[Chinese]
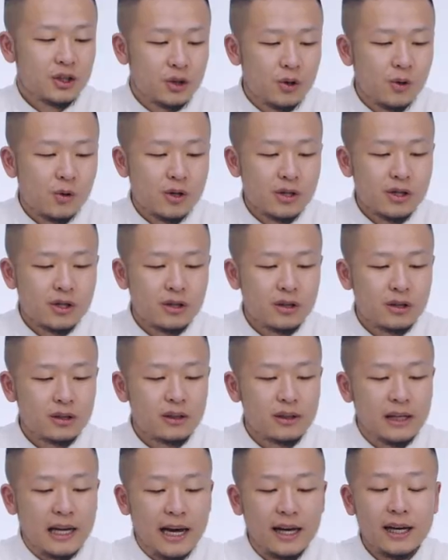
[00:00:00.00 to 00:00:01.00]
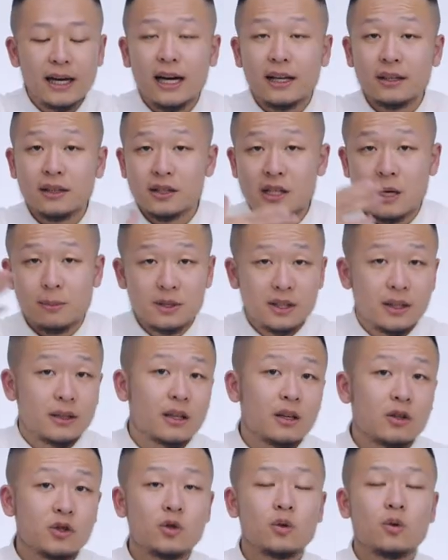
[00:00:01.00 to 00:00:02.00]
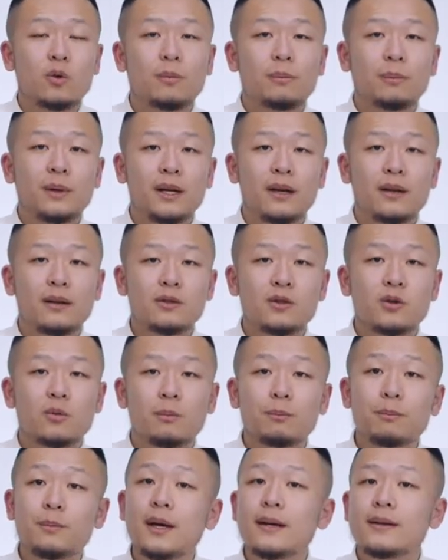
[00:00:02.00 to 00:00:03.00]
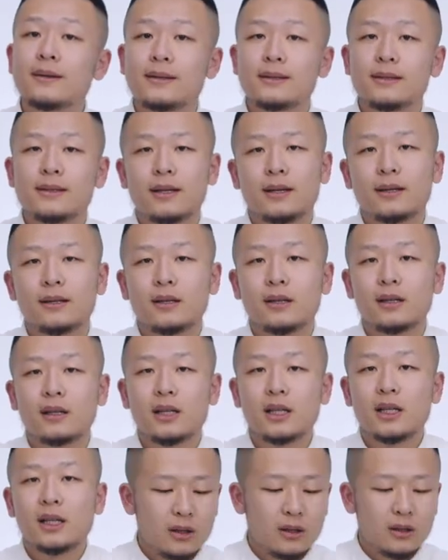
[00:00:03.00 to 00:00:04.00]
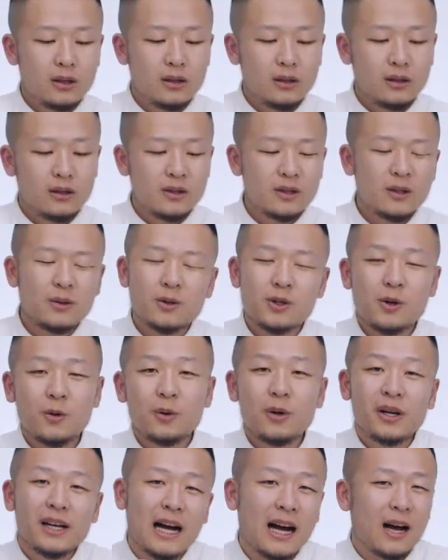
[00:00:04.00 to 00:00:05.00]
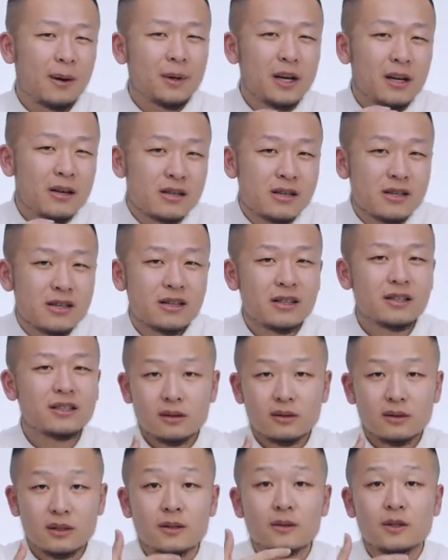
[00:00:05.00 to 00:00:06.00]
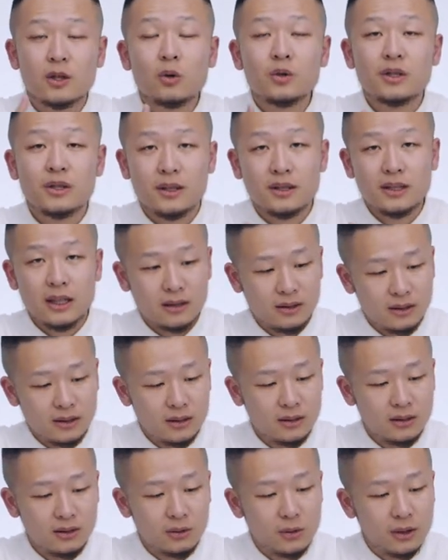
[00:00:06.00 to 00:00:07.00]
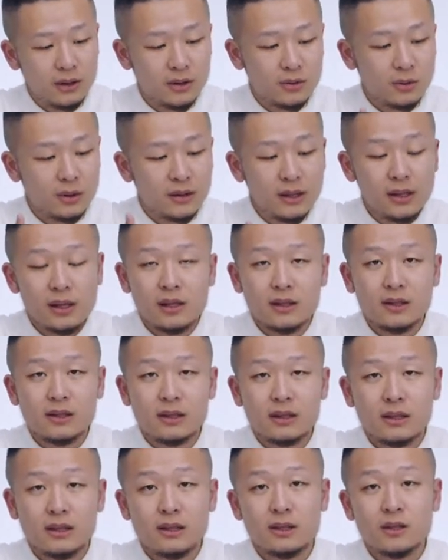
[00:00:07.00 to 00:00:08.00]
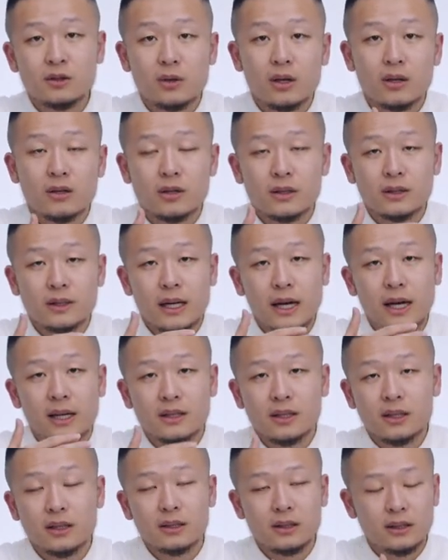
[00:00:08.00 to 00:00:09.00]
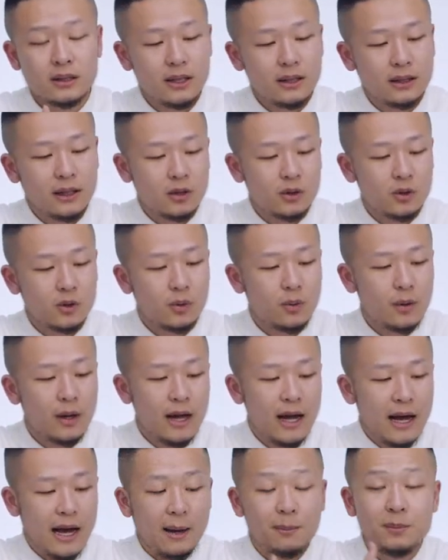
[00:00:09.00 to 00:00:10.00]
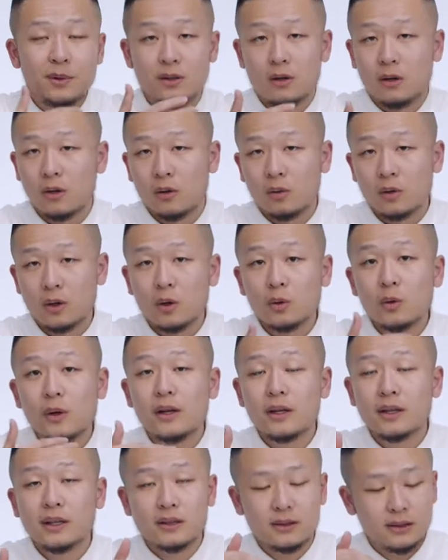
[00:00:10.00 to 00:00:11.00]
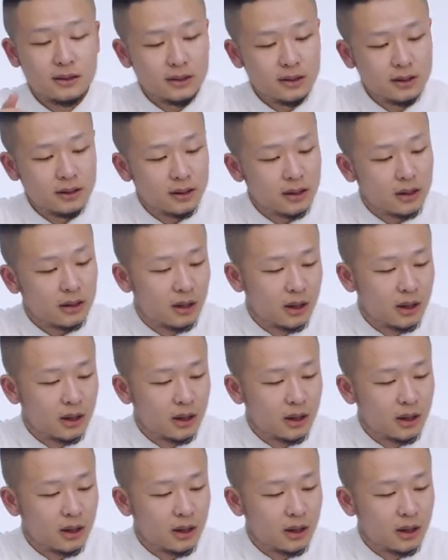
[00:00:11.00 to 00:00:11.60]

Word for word: 就是徕卡的产品线当中偏这种便携的，呃，稍稍微有点卡片式紧凑型的相机。对，所以 Deluxe 七算是在这个系列当中还比较高端的一个机器了。